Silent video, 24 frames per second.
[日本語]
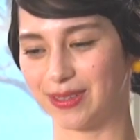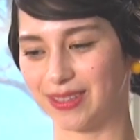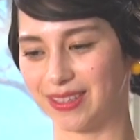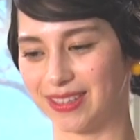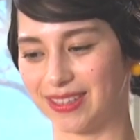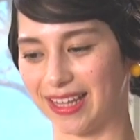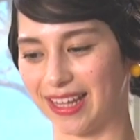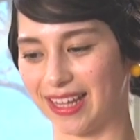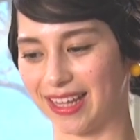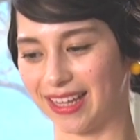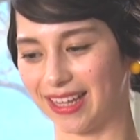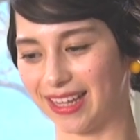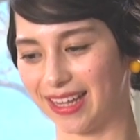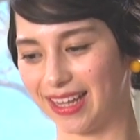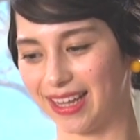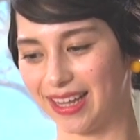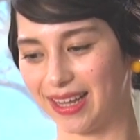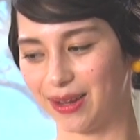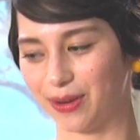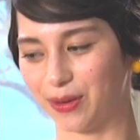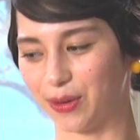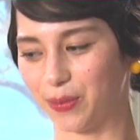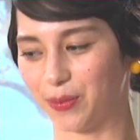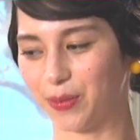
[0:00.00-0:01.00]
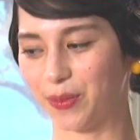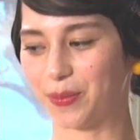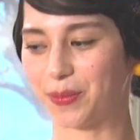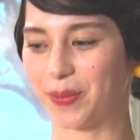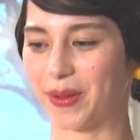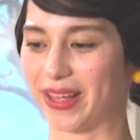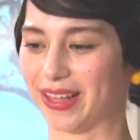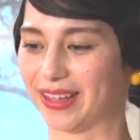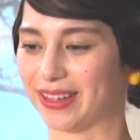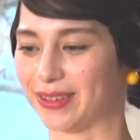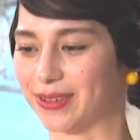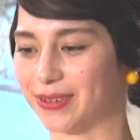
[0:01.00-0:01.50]
そしてこう
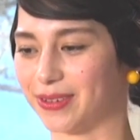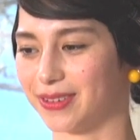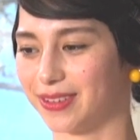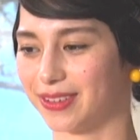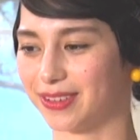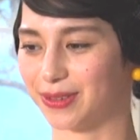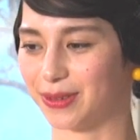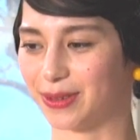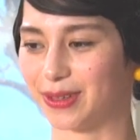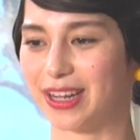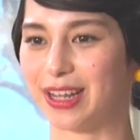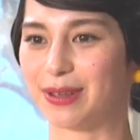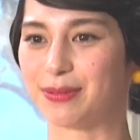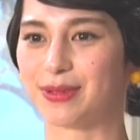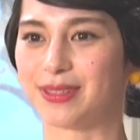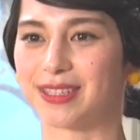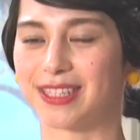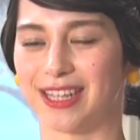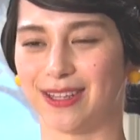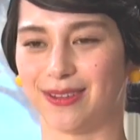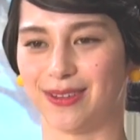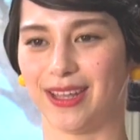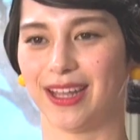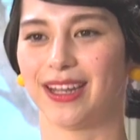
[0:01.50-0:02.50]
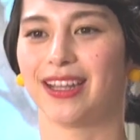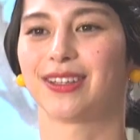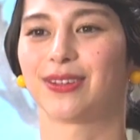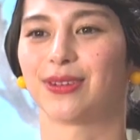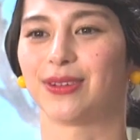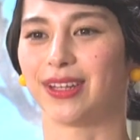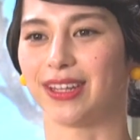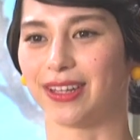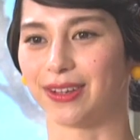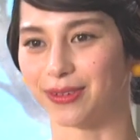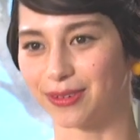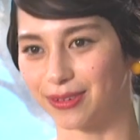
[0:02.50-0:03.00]
ポパイとオリーブちゃんのやり
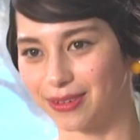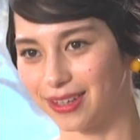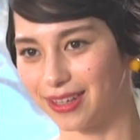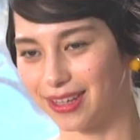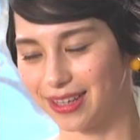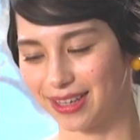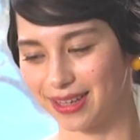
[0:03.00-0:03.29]
取りを